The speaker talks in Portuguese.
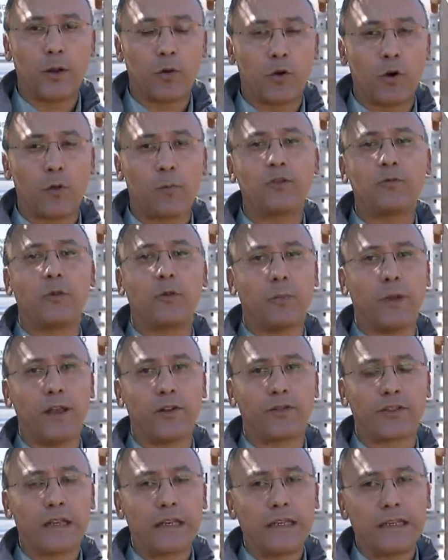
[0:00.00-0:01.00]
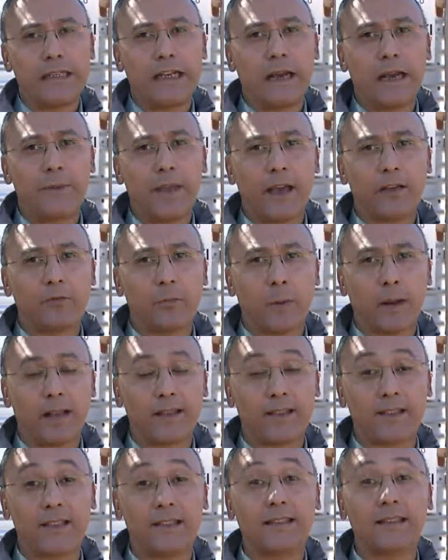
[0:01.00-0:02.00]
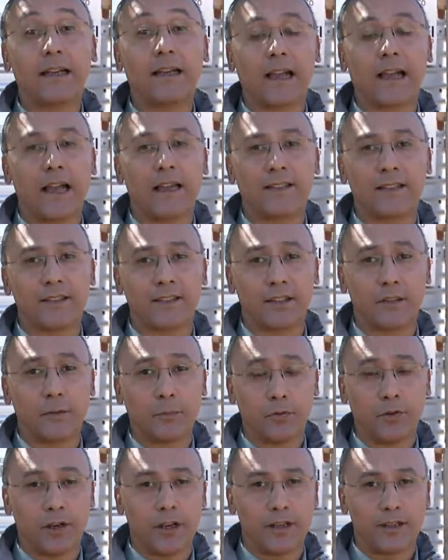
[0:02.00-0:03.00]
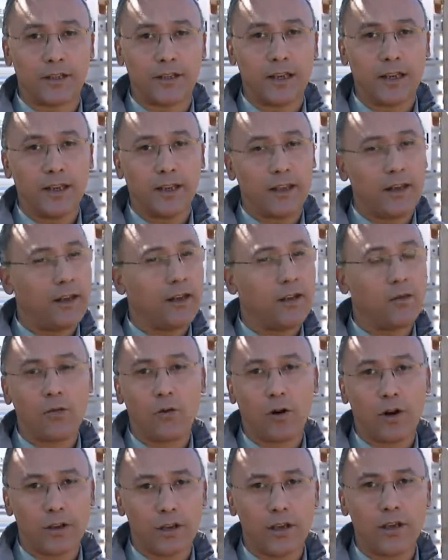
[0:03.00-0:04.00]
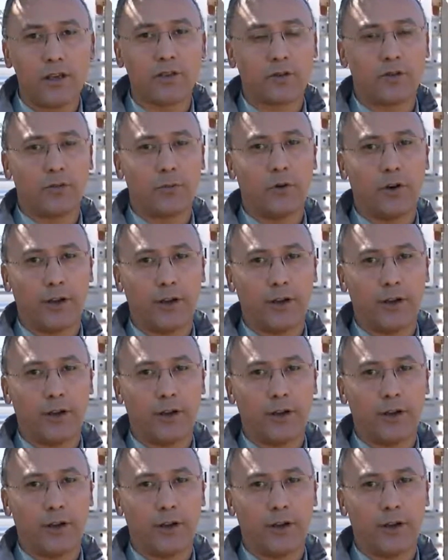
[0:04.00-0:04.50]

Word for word: pelo Corpo de Bombeiros, encaminhado para a Santa Casa de Campo Grande. Ele não corre risco de